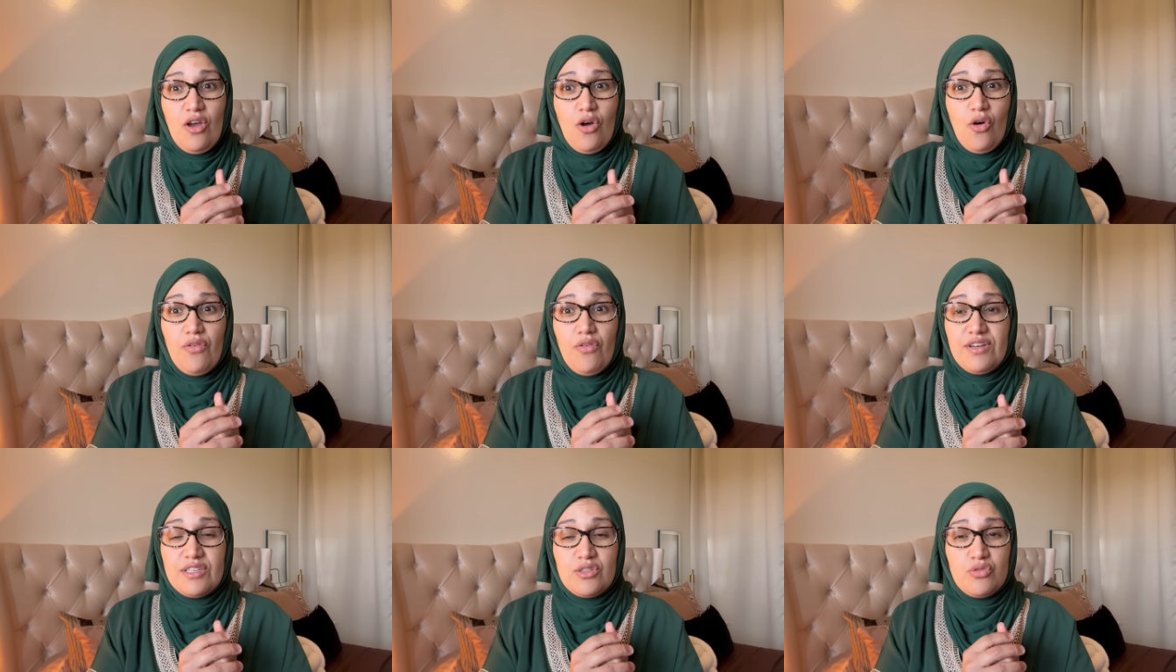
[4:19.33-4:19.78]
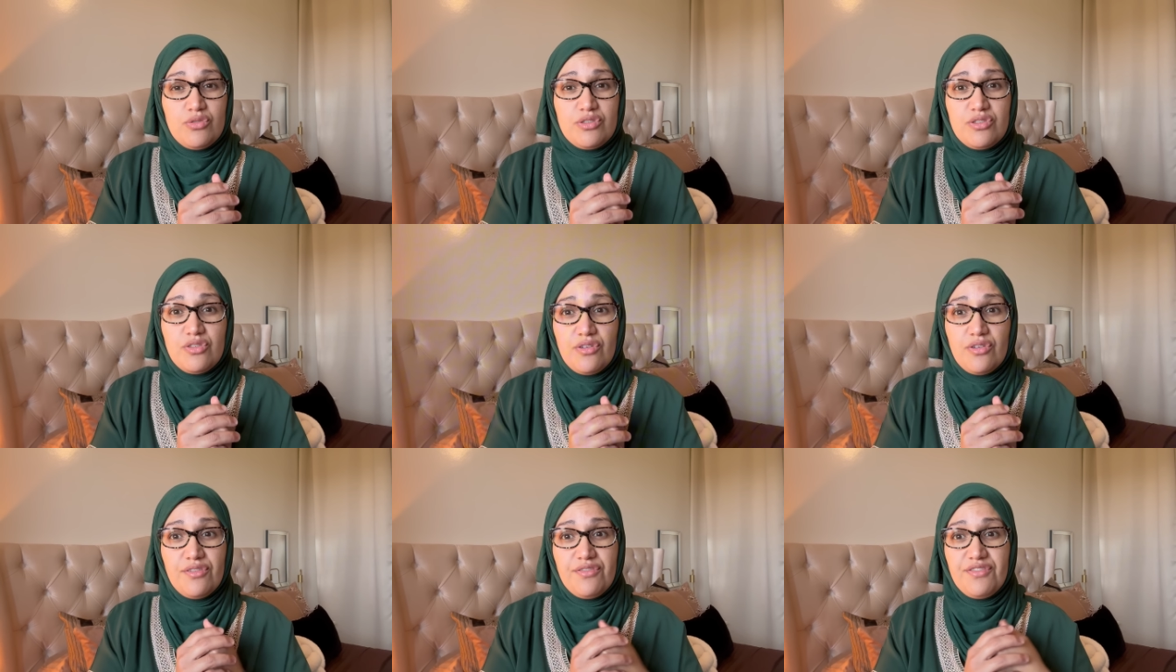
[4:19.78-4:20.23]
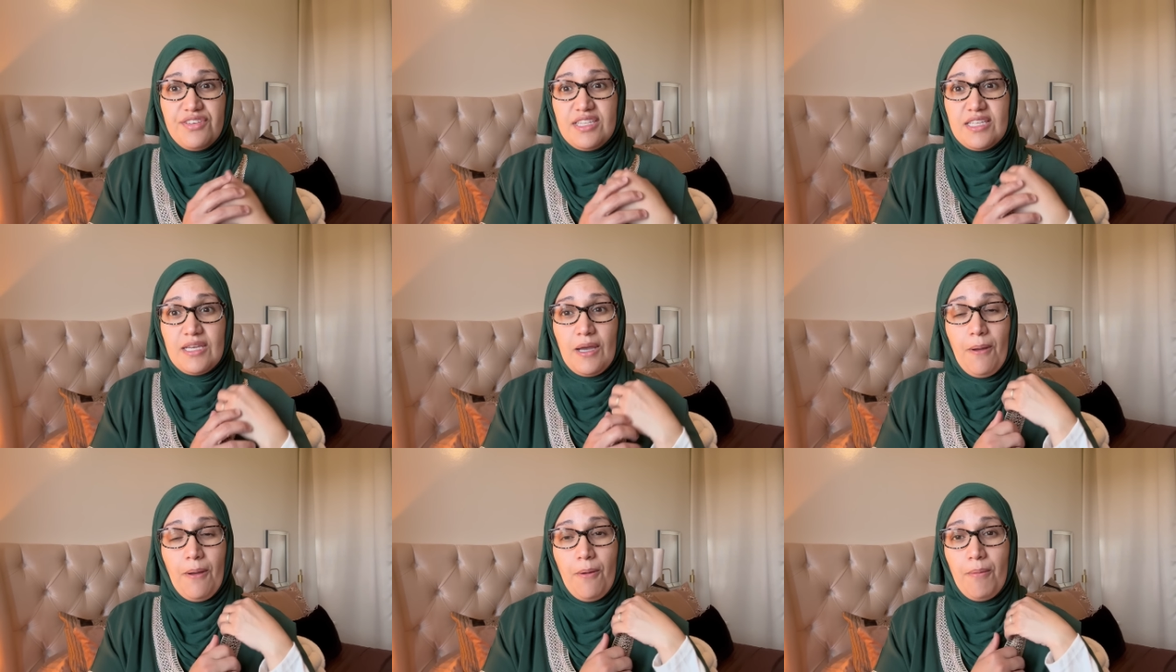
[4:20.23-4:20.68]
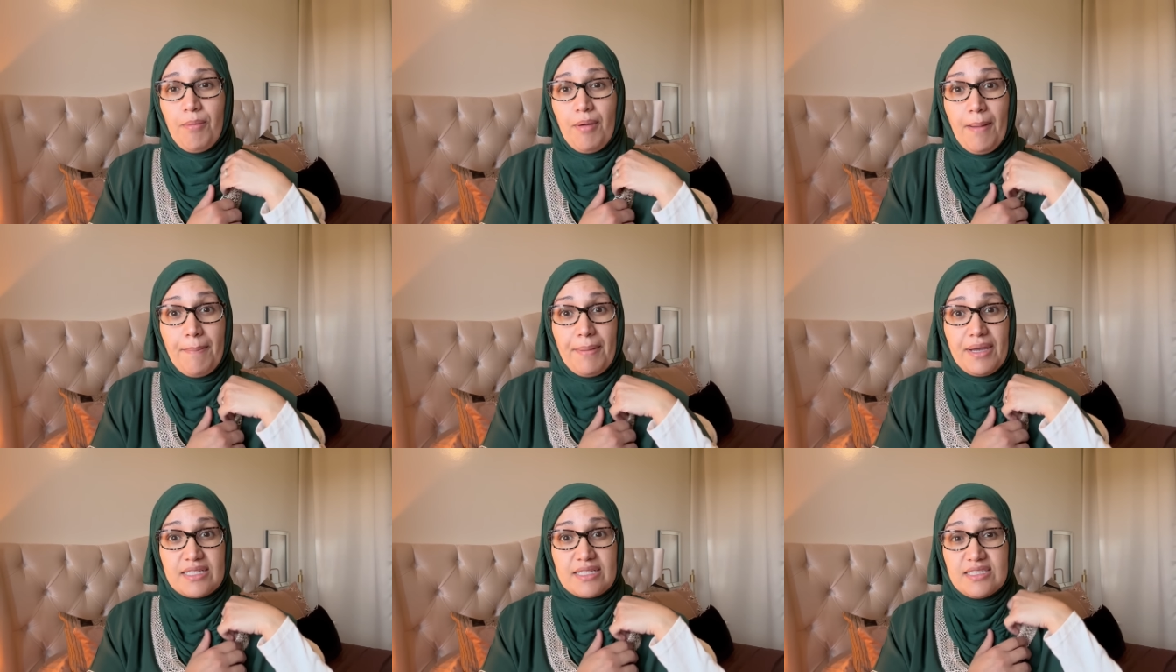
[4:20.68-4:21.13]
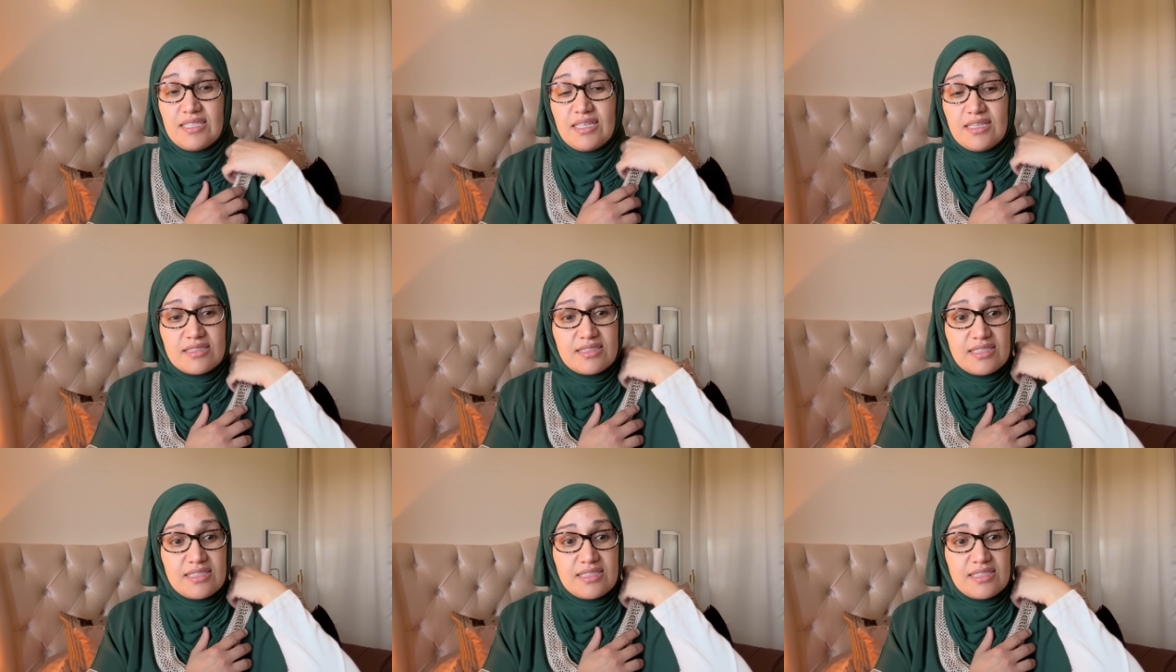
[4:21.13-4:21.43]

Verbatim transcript: On va tous euh, finir euh, par partir. Hein.